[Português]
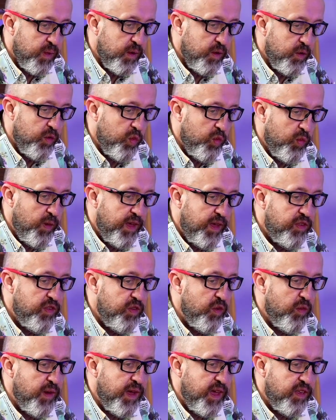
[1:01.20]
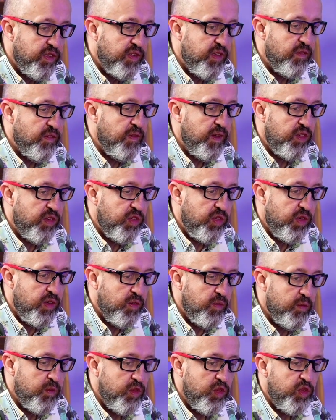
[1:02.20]
um SOS
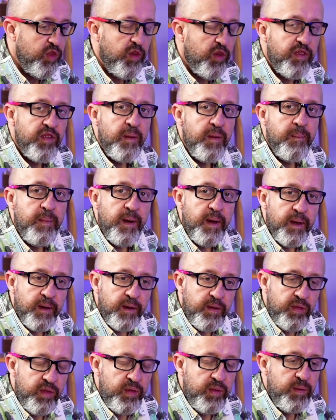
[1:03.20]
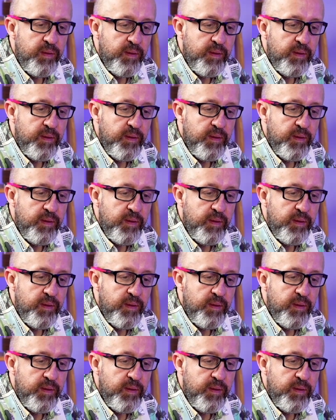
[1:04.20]
afetivo de nossa parte.